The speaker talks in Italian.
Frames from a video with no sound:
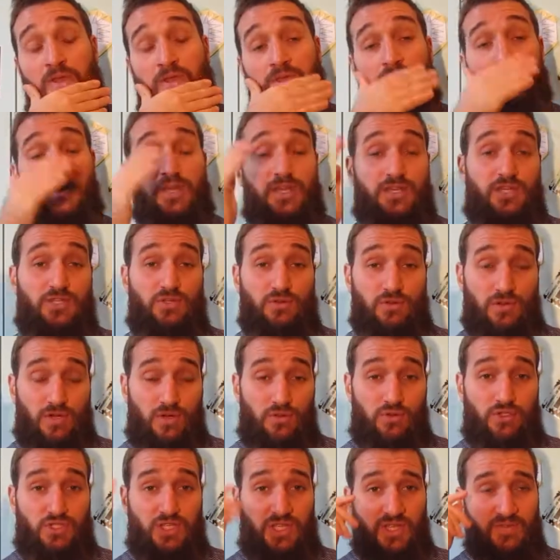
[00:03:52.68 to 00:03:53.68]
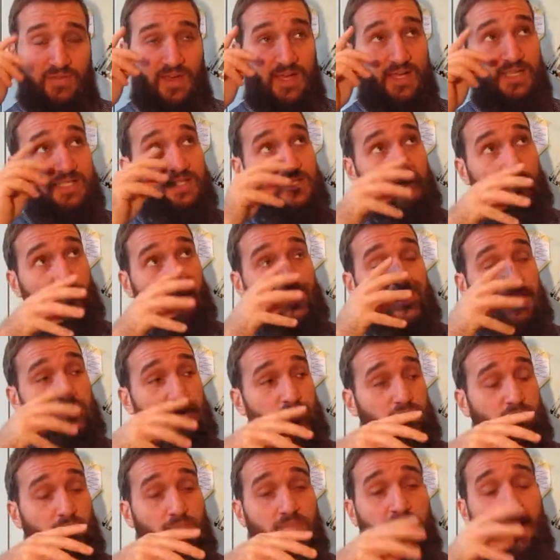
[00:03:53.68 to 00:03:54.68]
Eh, ci sono le luci diverse, quelle
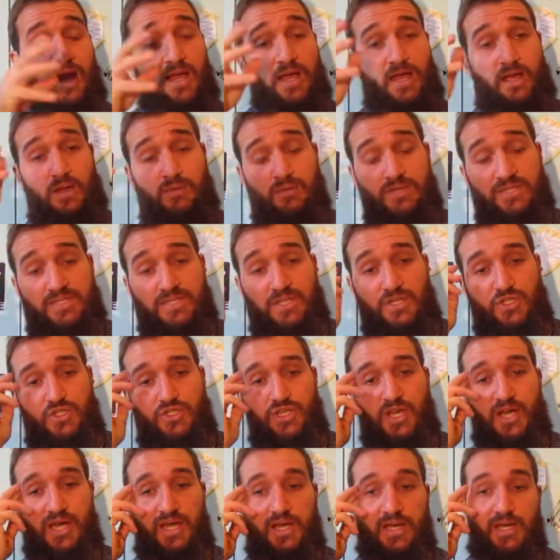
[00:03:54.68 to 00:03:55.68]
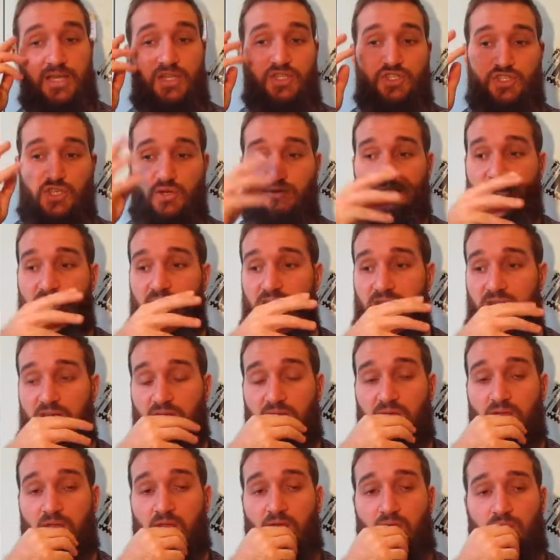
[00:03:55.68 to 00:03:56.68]
sono bianche, queste gialle, c'è un,
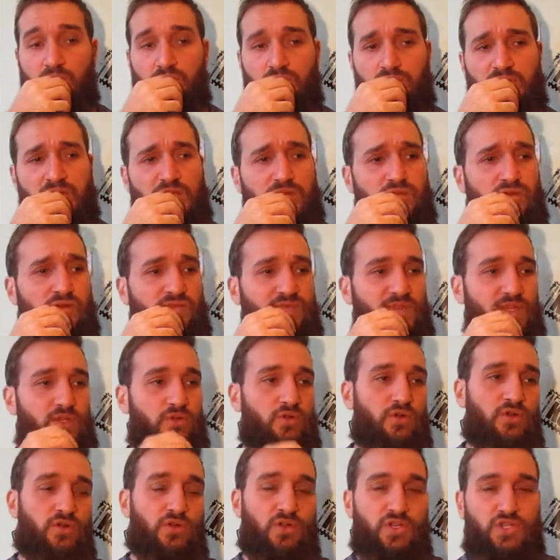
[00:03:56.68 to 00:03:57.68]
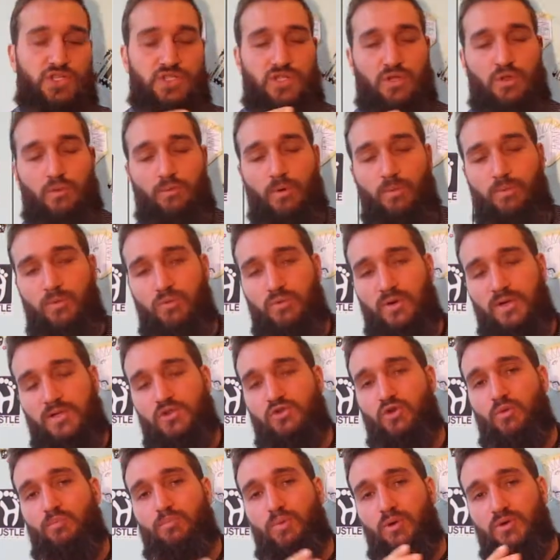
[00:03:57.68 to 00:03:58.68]
un altro video che ho registrato proprio in un
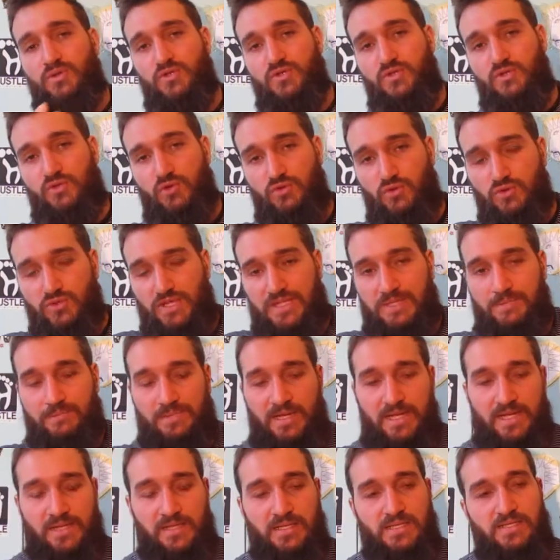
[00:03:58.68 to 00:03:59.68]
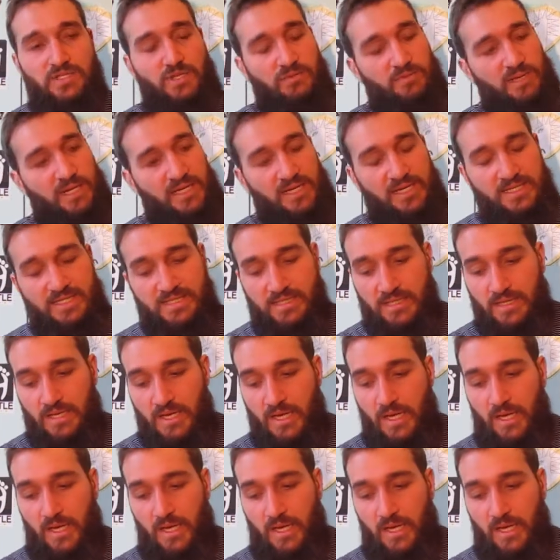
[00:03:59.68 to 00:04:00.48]
altro posto totalmente, insomma ragazzi,